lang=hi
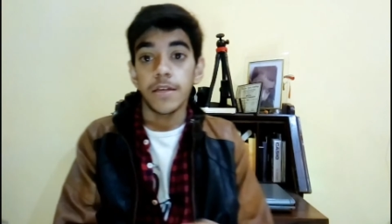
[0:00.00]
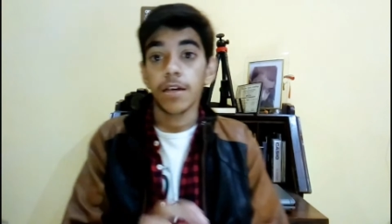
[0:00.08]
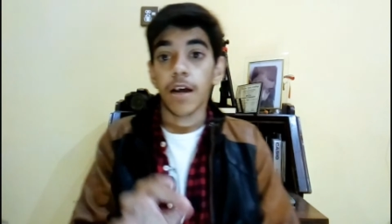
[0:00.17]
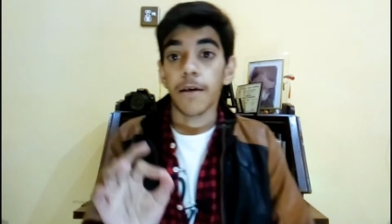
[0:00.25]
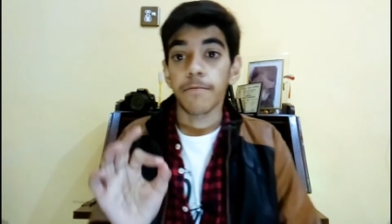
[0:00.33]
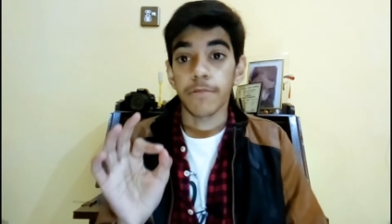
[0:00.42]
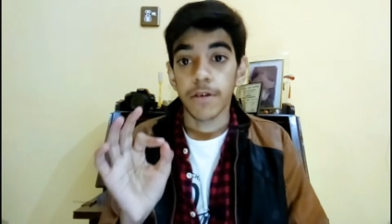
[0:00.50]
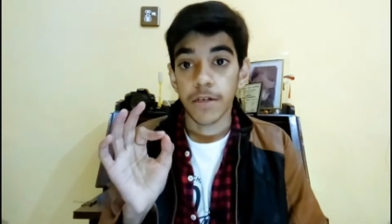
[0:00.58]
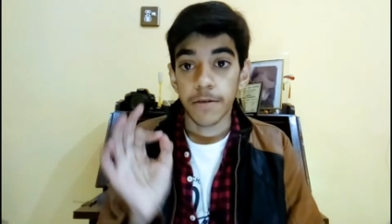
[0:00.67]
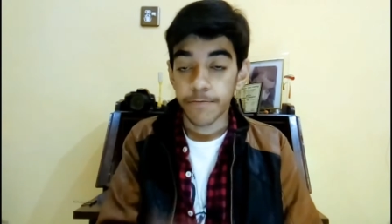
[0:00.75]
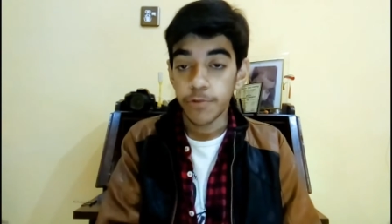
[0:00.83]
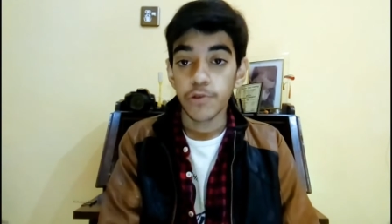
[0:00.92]
या आपके
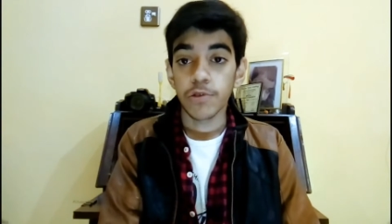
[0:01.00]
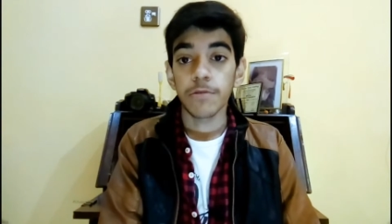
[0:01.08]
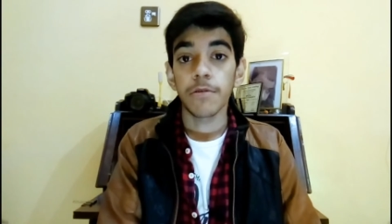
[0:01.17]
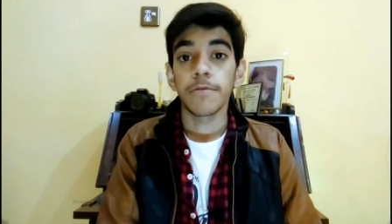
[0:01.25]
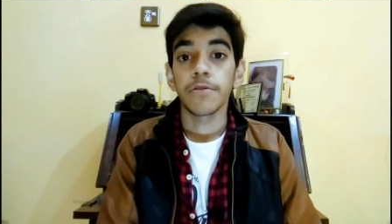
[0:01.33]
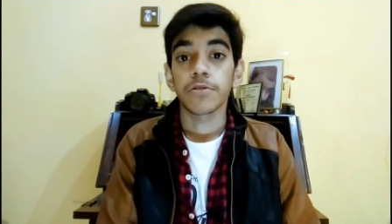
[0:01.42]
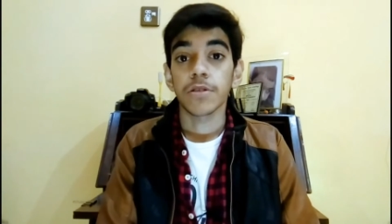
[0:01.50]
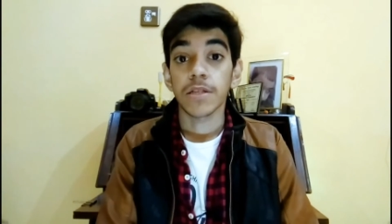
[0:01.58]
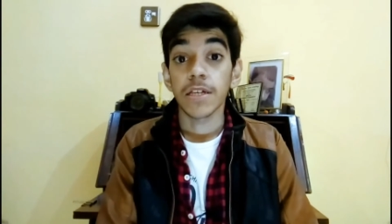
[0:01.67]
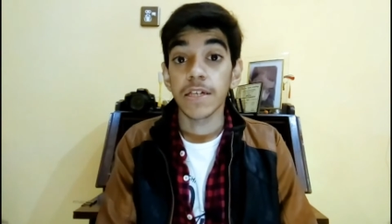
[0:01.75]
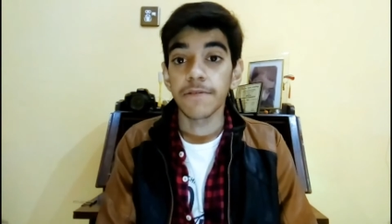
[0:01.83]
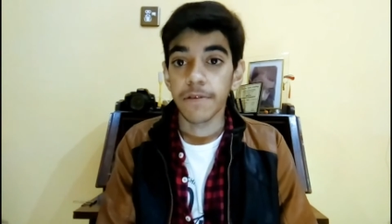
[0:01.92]
कंप्यूटर में भी हो
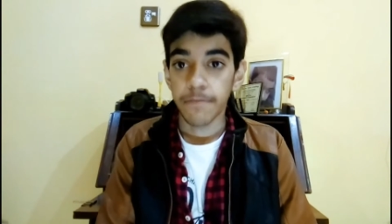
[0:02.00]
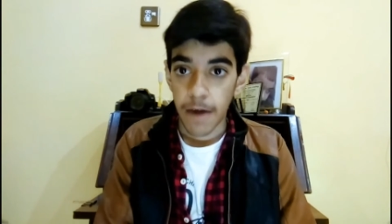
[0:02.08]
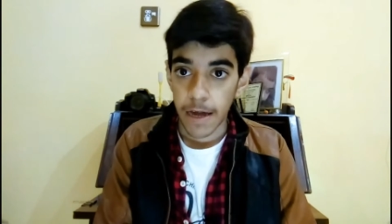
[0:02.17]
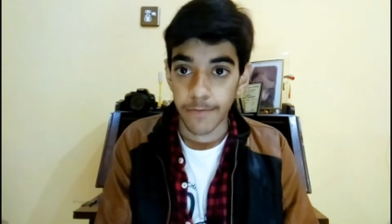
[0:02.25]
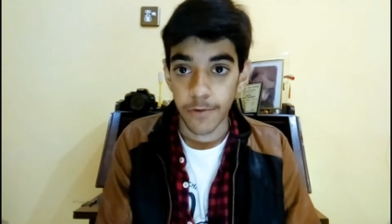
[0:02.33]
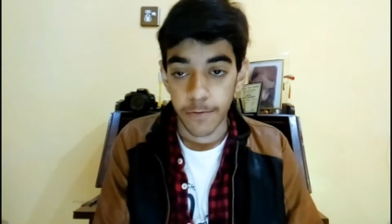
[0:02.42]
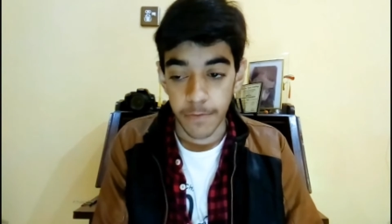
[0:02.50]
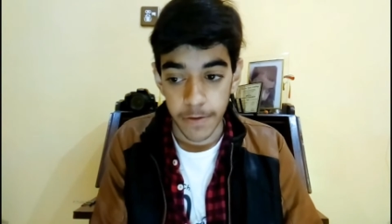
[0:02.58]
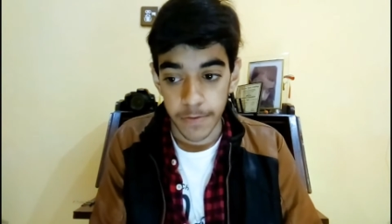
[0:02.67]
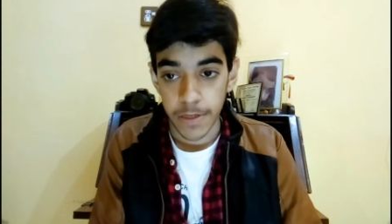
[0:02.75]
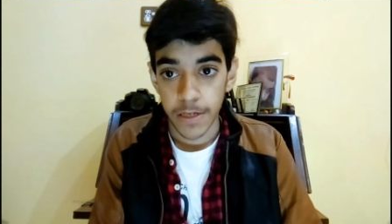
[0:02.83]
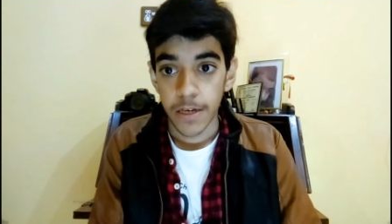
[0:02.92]
सकता है इवन मैकबुक
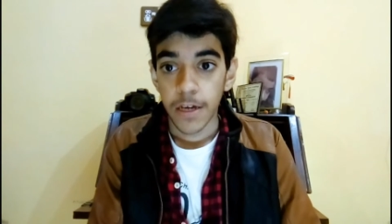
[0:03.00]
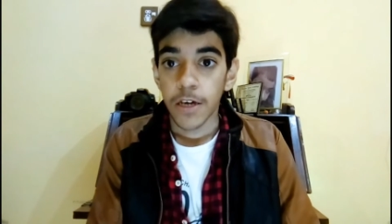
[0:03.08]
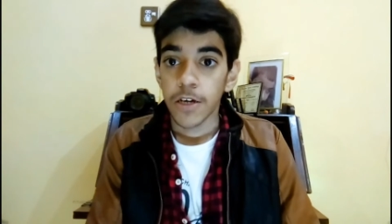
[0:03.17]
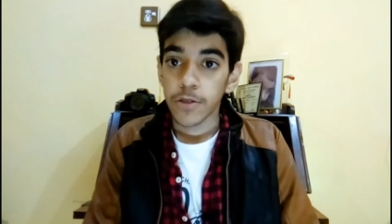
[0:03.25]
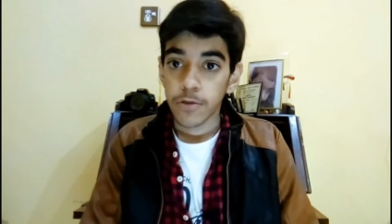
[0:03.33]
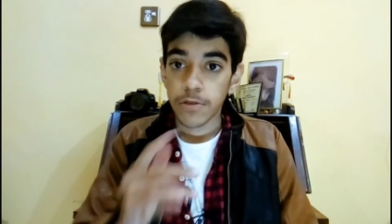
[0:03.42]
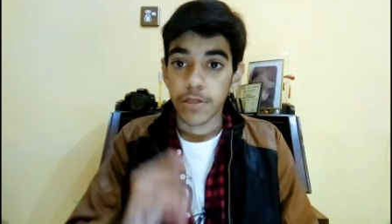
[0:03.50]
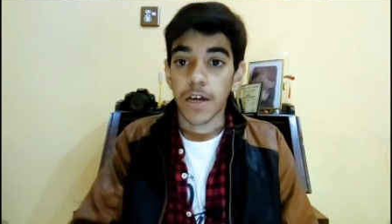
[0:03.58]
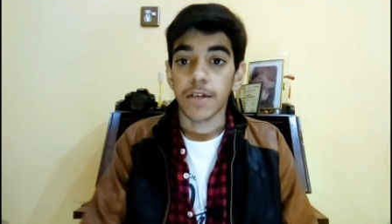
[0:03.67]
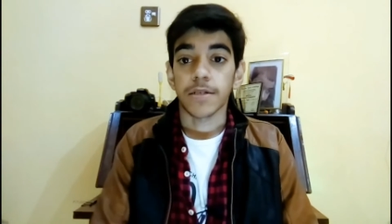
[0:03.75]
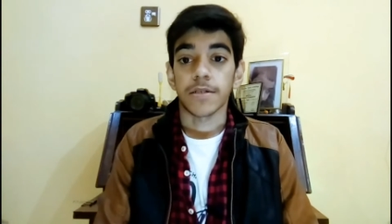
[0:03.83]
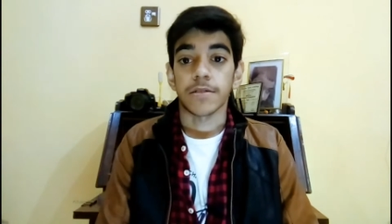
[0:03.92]
में भी तो
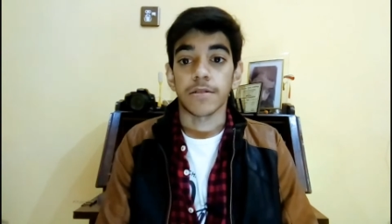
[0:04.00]
स्टार्ट